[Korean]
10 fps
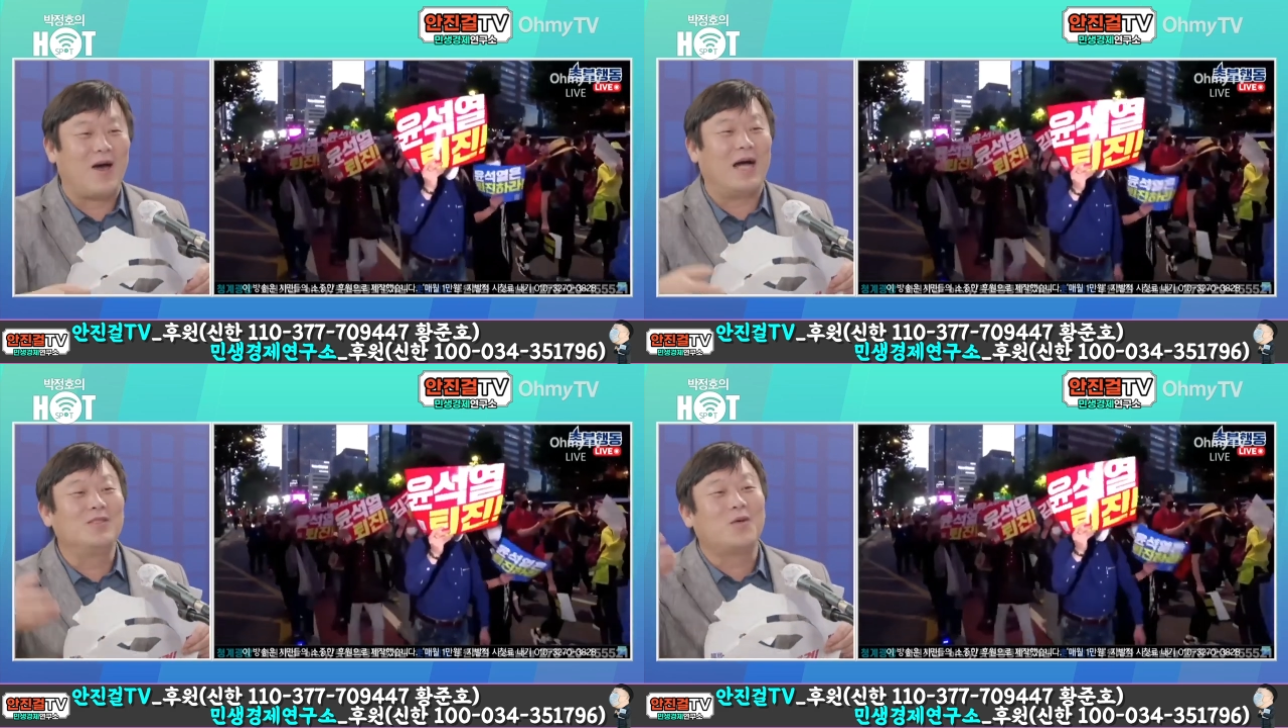
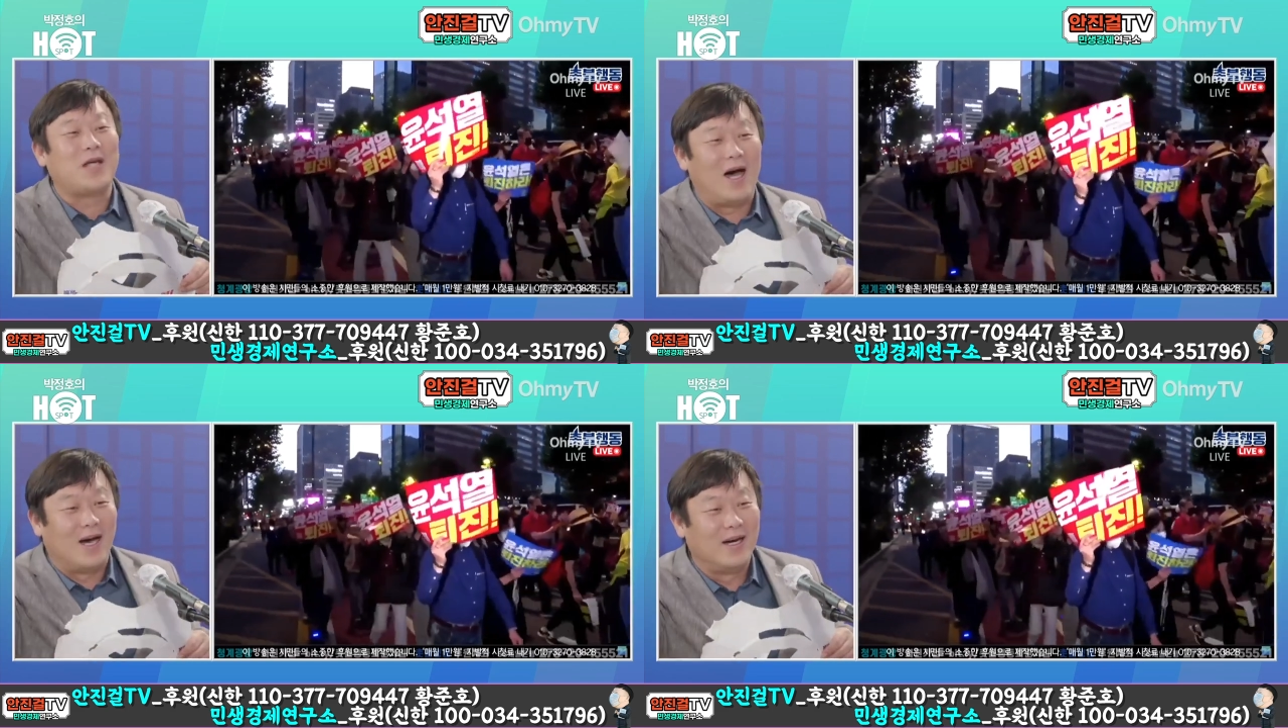안
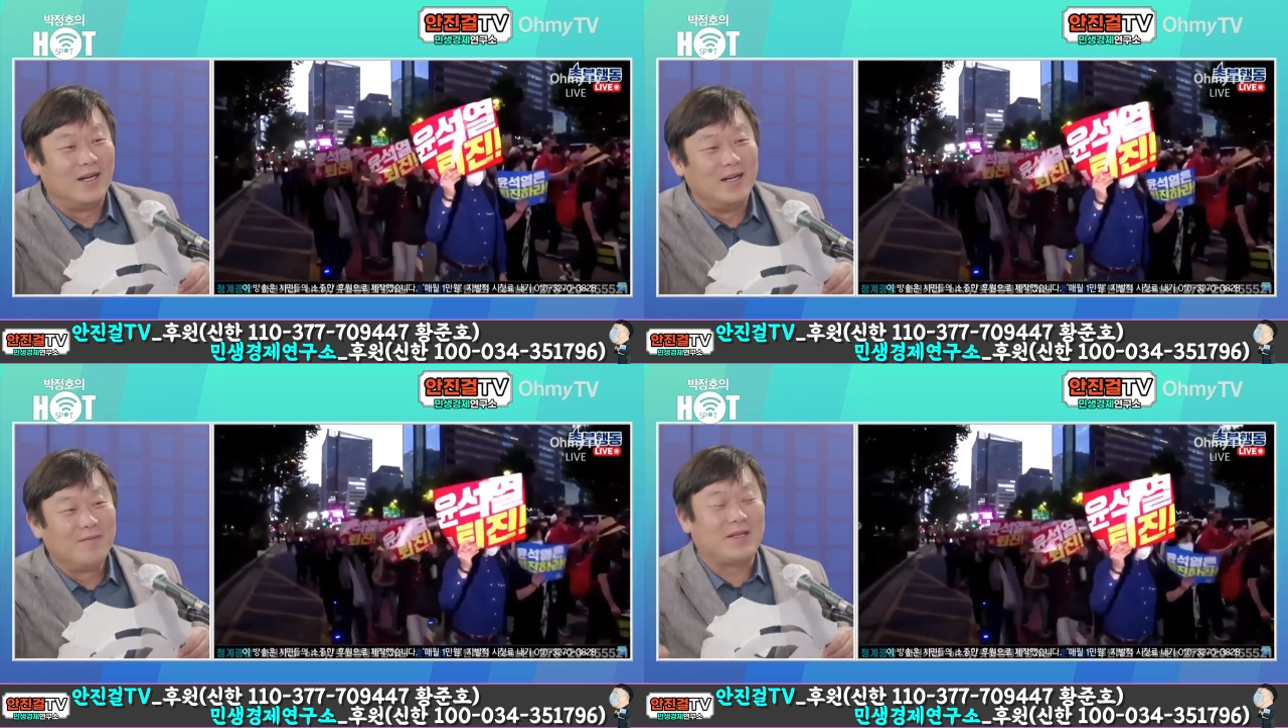소장
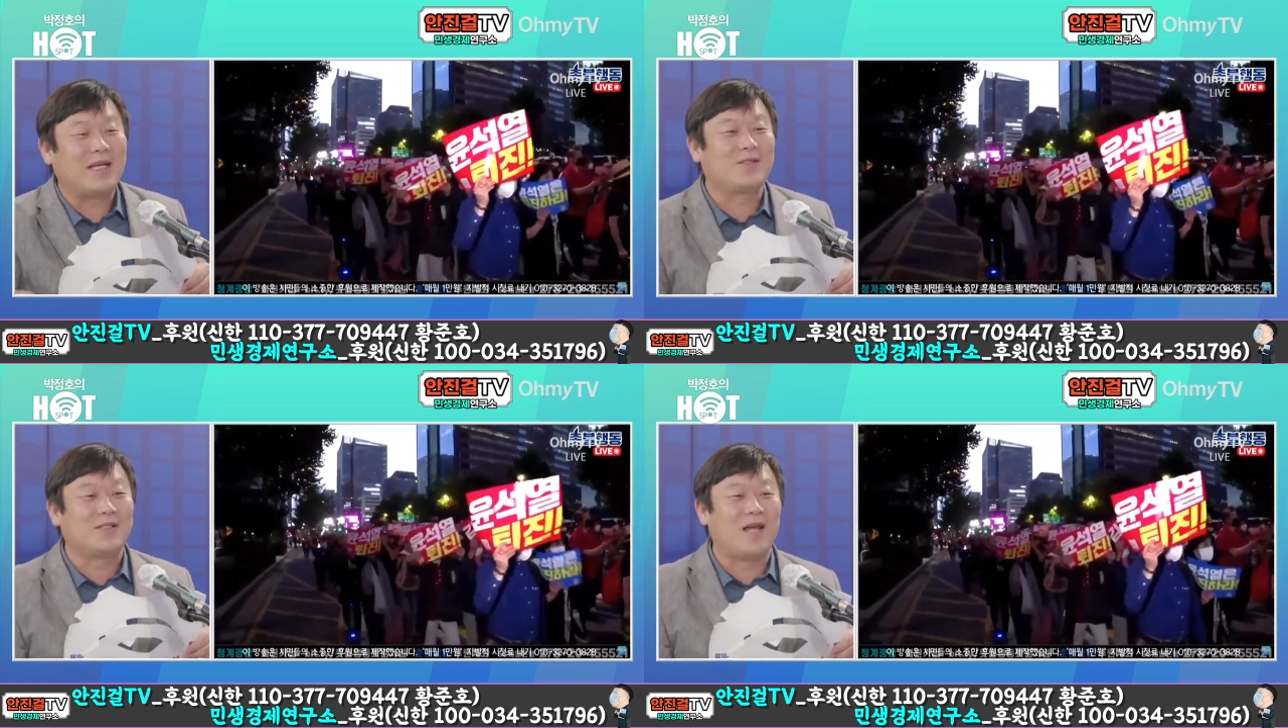네.
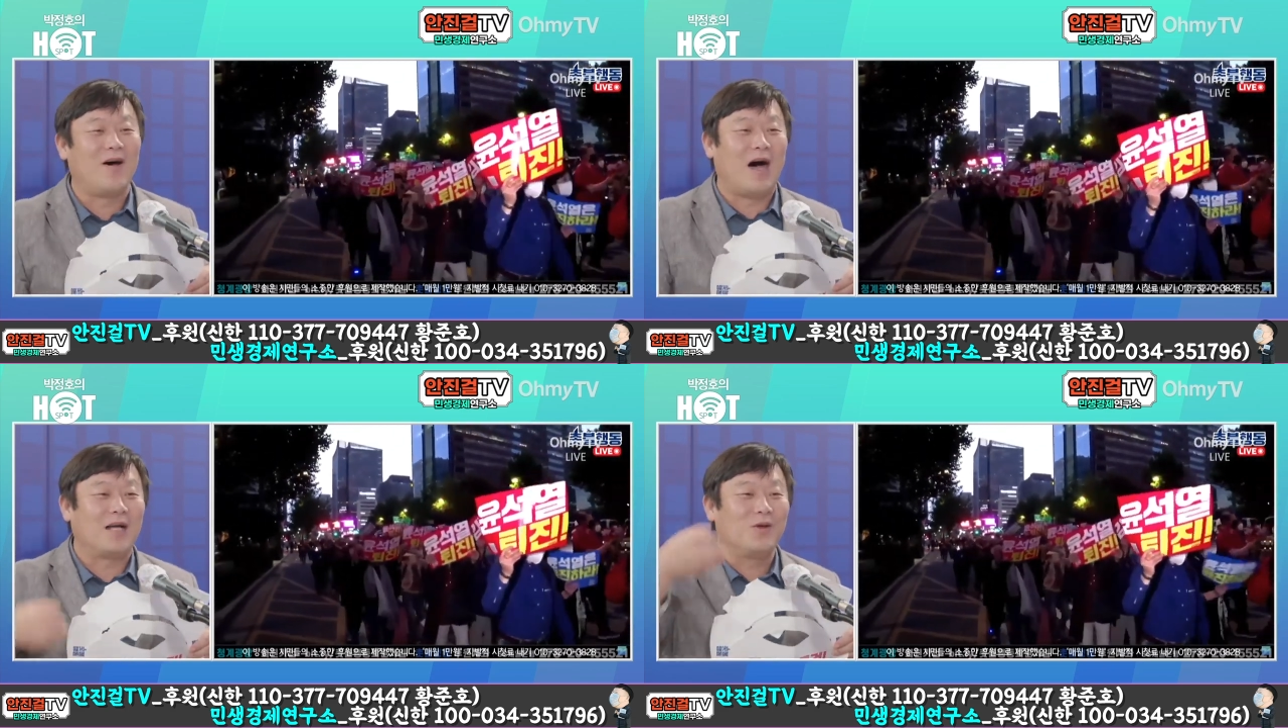피켓 주세요.
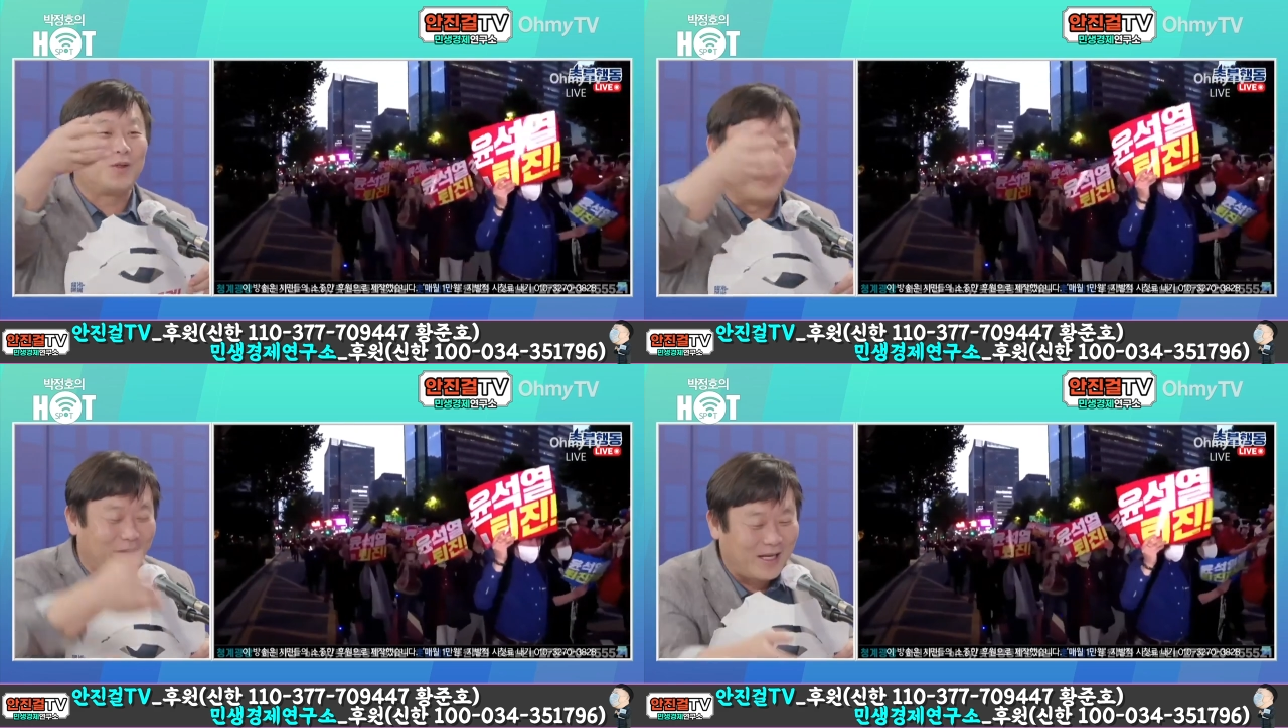안
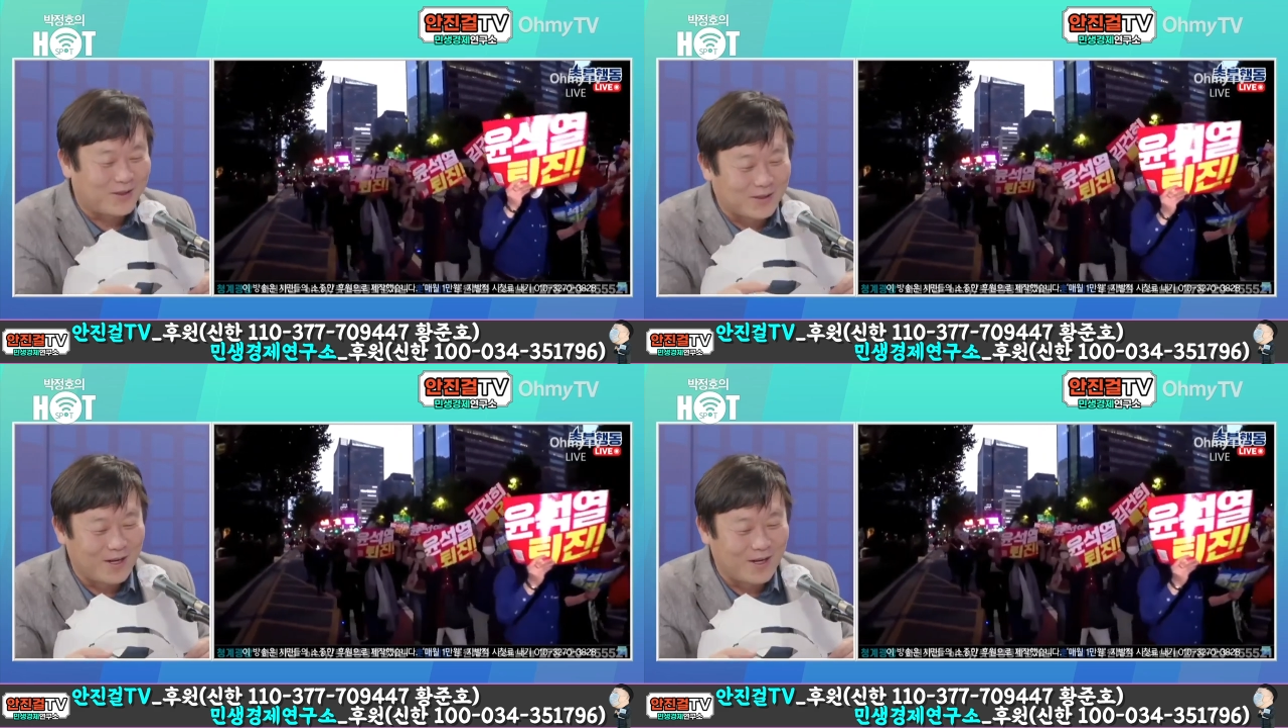교수 피켓 주세요.